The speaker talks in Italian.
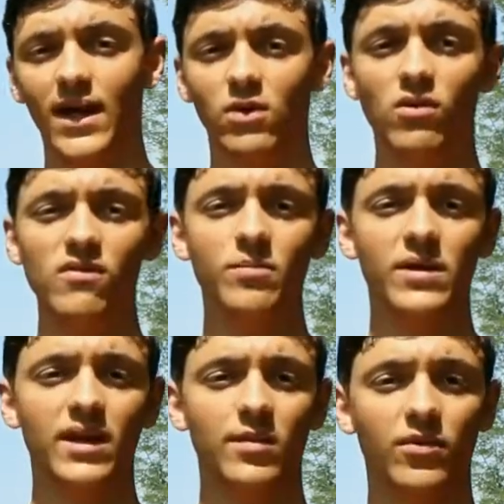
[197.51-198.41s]
L'uovo
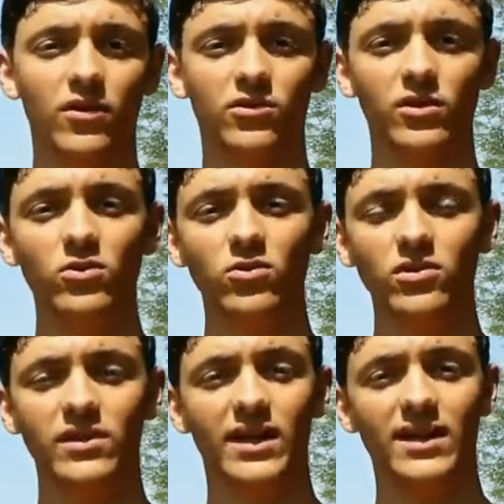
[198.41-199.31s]
appena deposto è lungo
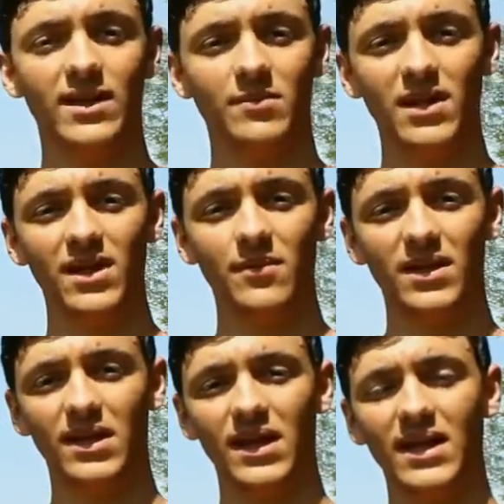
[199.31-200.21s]
circa 3 mm
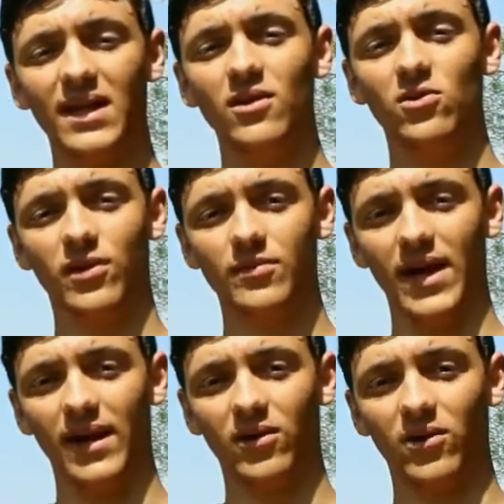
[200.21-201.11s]
ed è di colore
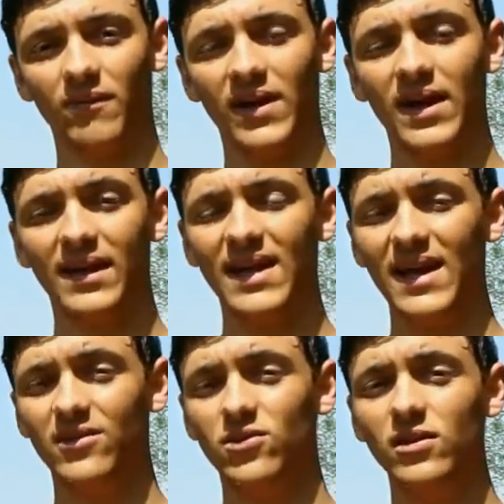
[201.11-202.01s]
bianco. Da
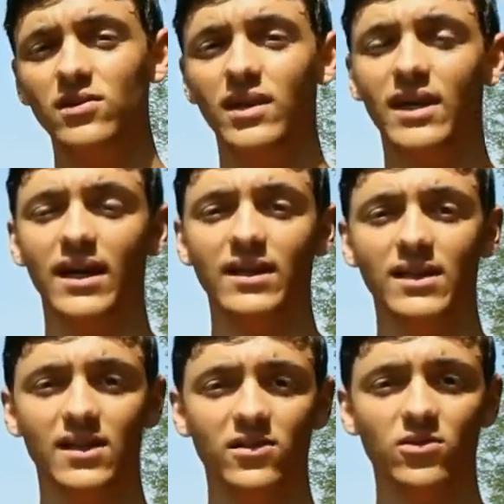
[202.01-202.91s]
esso in circa
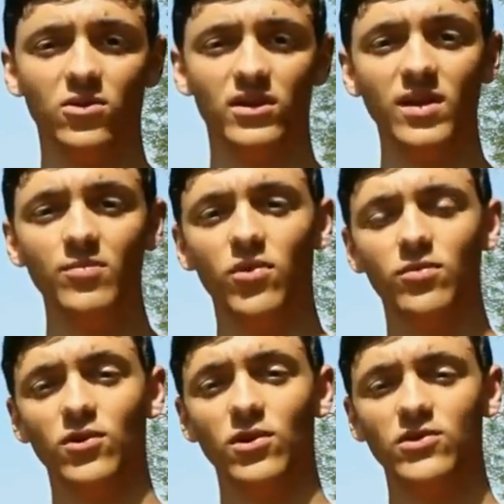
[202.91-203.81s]
10 giorni può
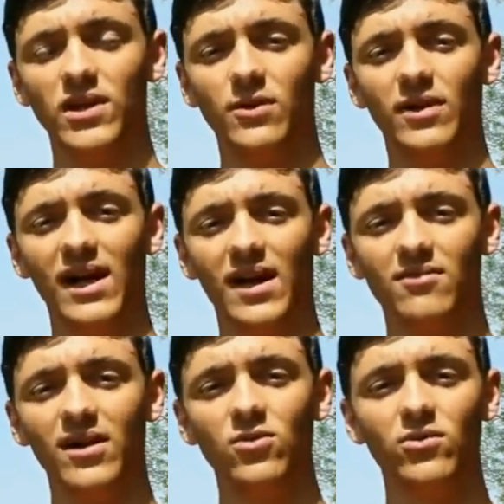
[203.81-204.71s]
fuoriuscire una
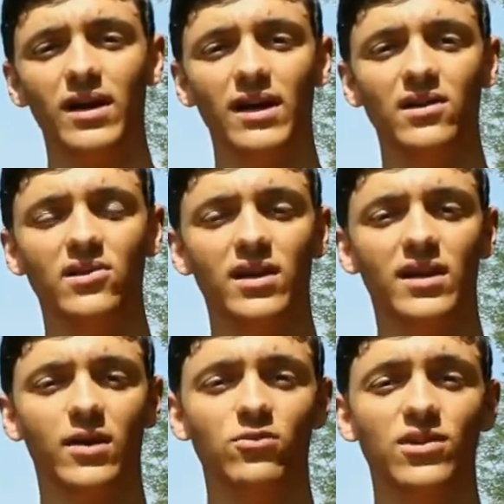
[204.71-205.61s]
larva lunga
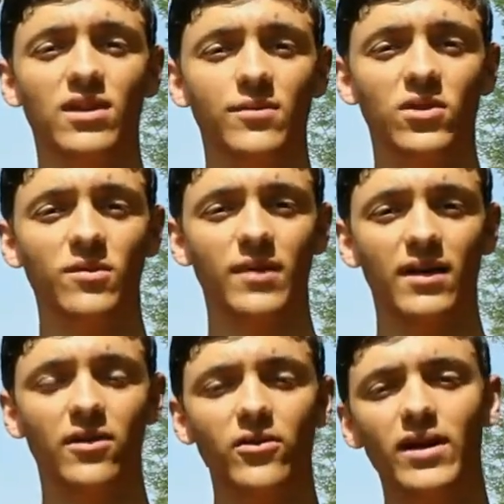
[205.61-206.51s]
all'incirca un centimetro e
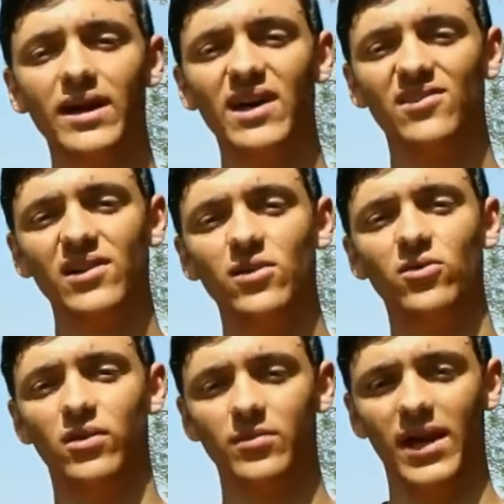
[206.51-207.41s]
mezzo, anch'essa di
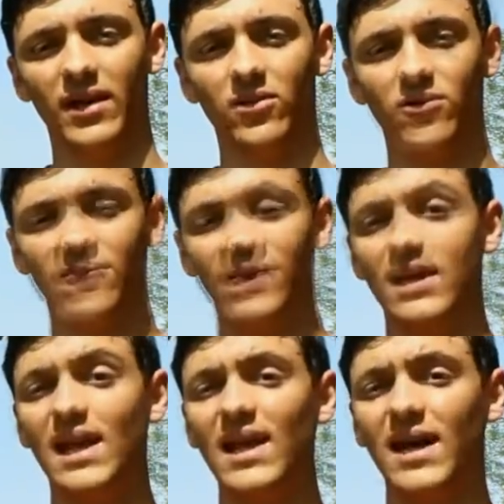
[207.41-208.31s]
colore bianco.
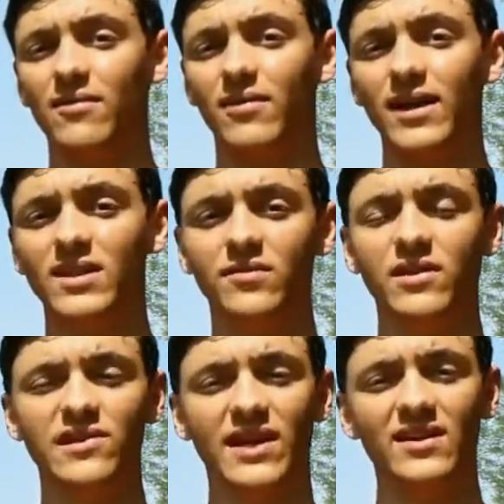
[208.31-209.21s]
La larva
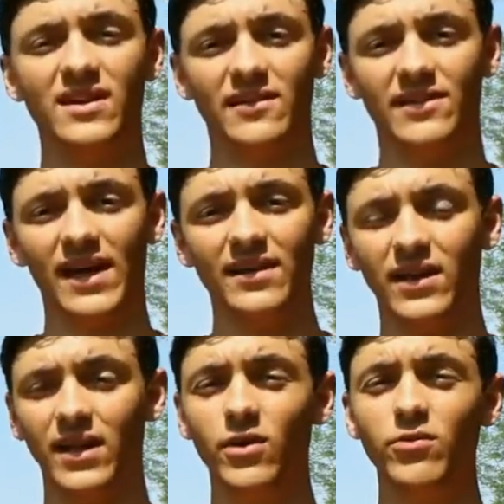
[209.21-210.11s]
attraverserà tre stadi
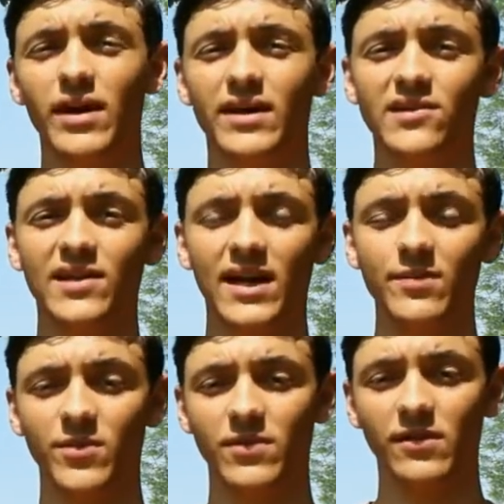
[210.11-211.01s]
in cui accrescerà le
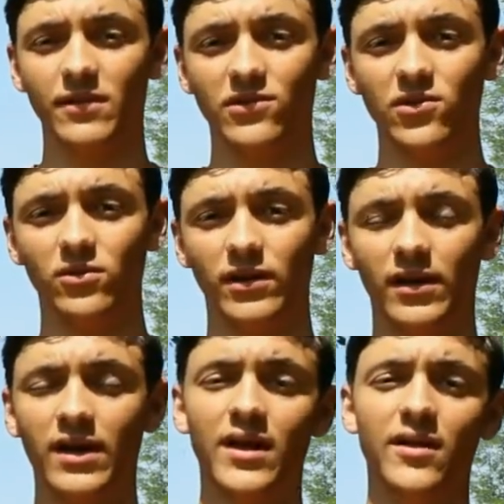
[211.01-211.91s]
proprie dimensioni,
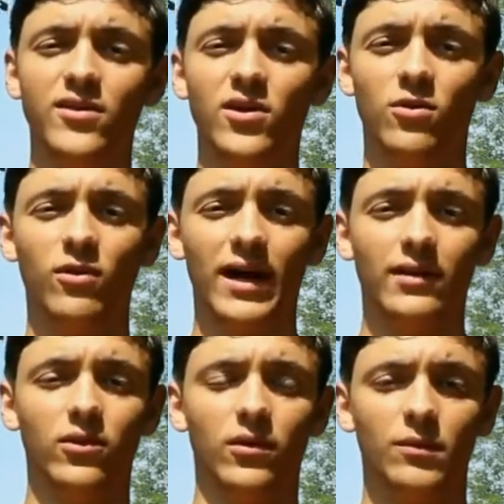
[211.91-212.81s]
fino a
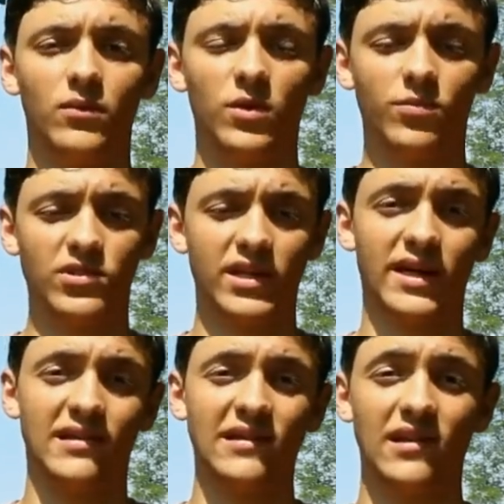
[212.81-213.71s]
quando, dopo circa
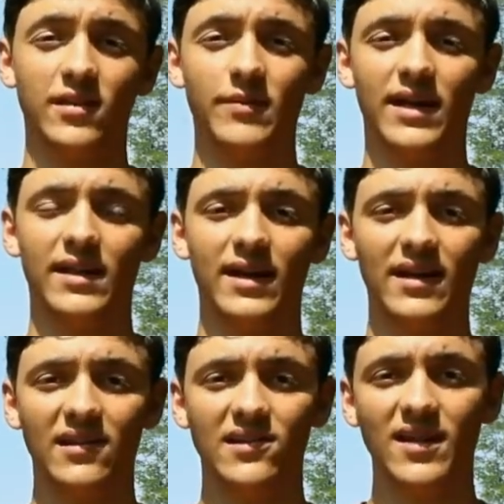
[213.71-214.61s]
6 settimane dalla
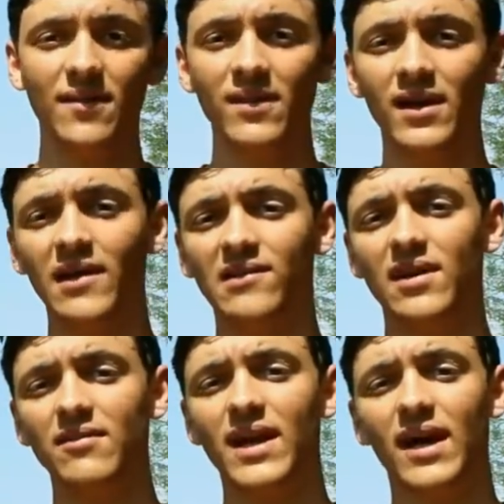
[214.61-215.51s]
nascita,
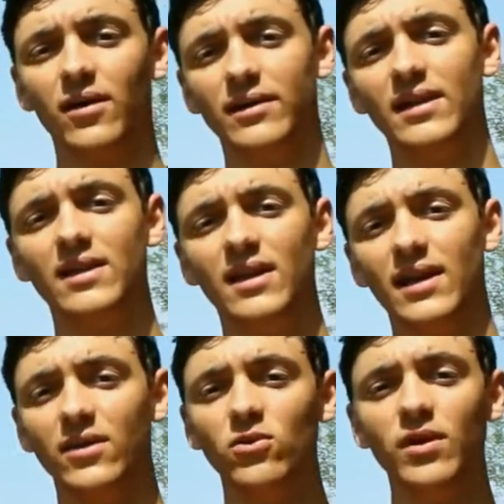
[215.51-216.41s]
scaverà nel
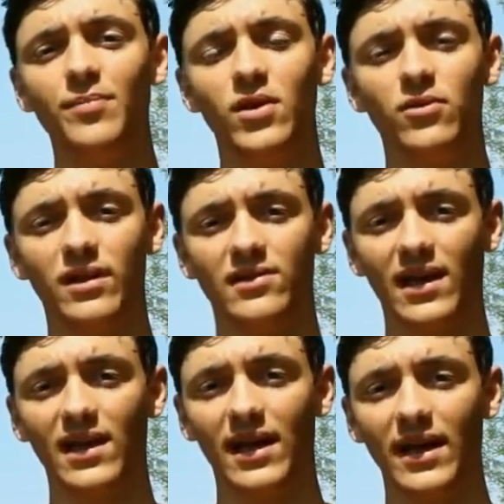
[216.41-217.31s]
terreno una piccola
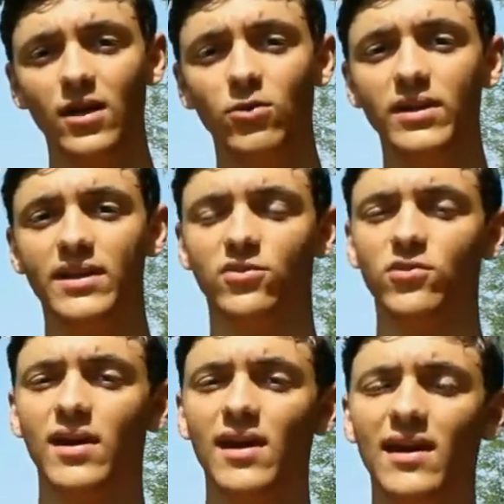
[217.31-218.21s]
cella in cui
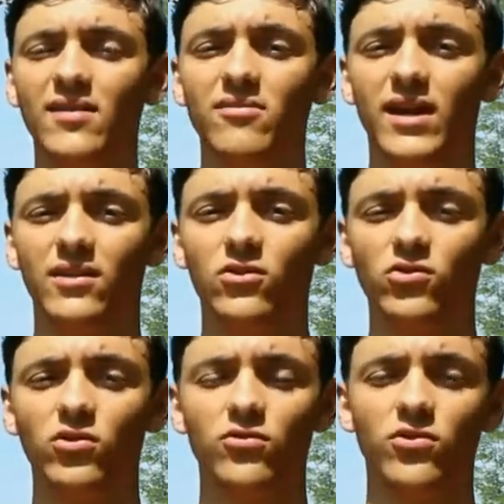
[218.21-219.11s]
trascorrerà l'inverno
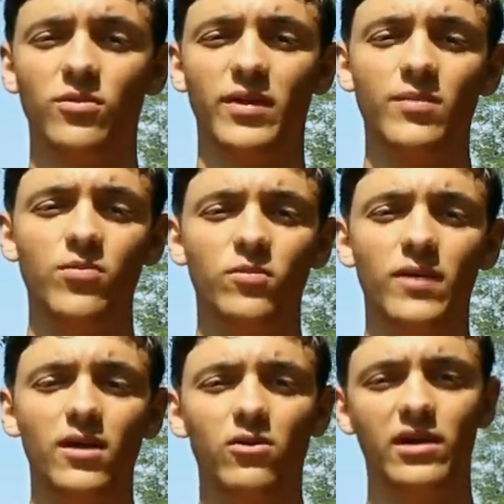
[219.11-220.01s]
sotto forma di
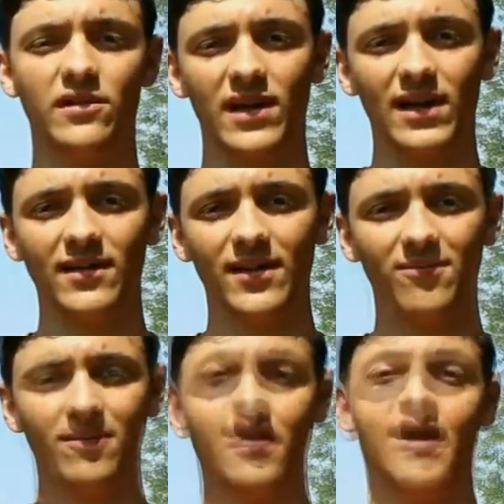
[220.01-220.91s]
pupa o crisalide.
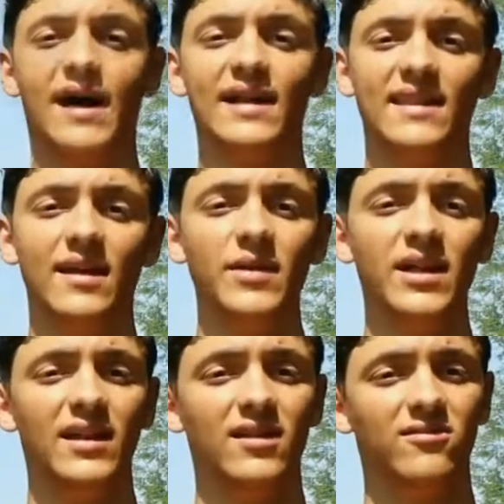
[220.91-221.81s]
Al termine
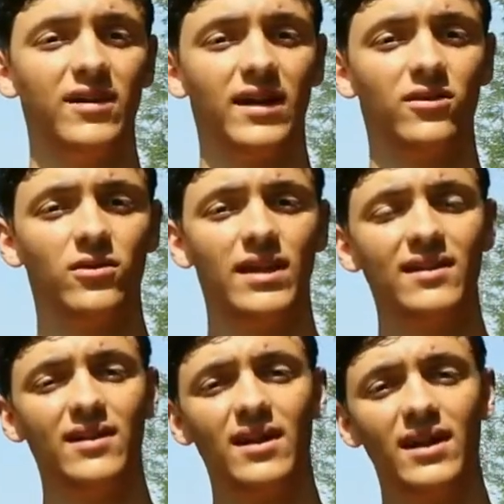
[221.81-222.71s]
dell'inverno dal
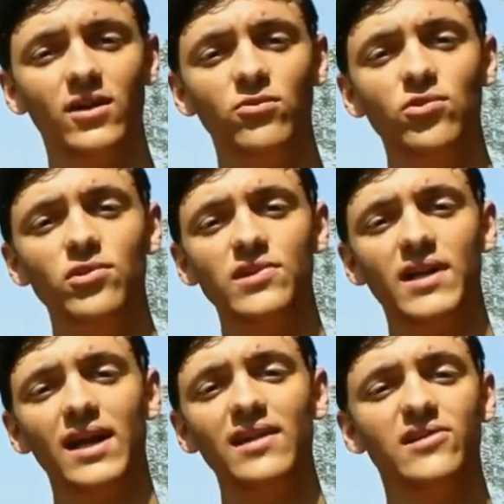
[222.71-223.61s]
terreno
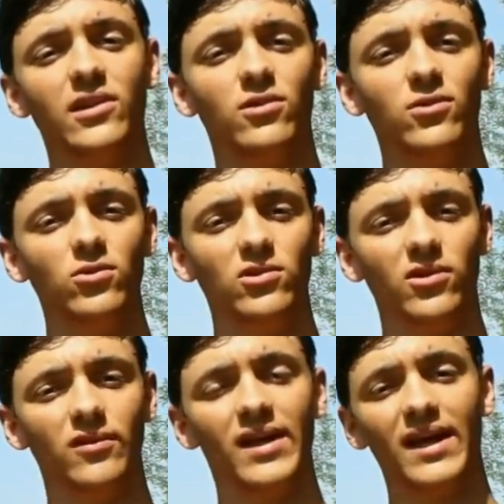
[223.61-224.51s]
fuoriuscirà l'insetto adulto,
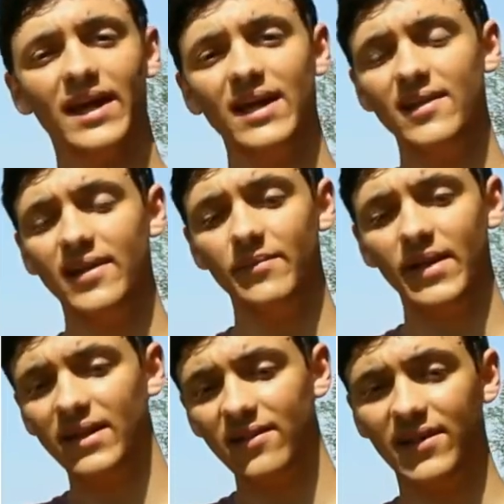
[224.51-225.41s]
che
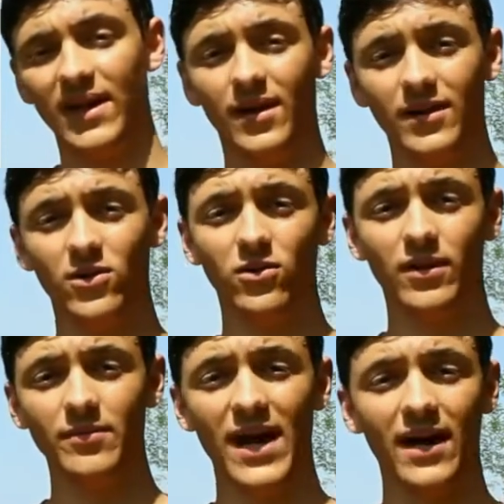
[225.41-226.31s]
inizialmente sarà di colore
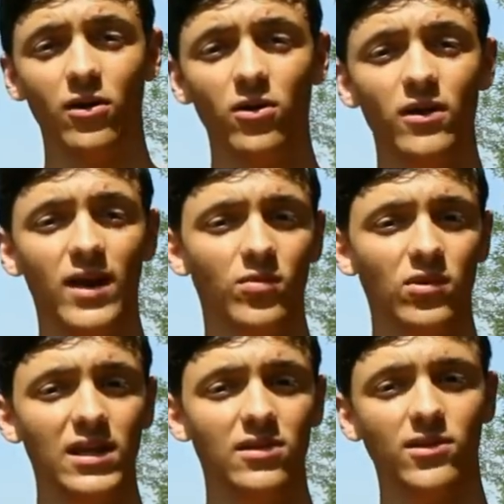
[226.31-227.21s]
bianco e
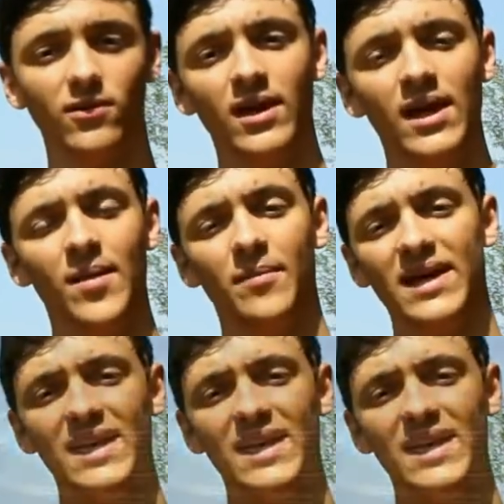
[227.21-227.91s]
mollizio, ma che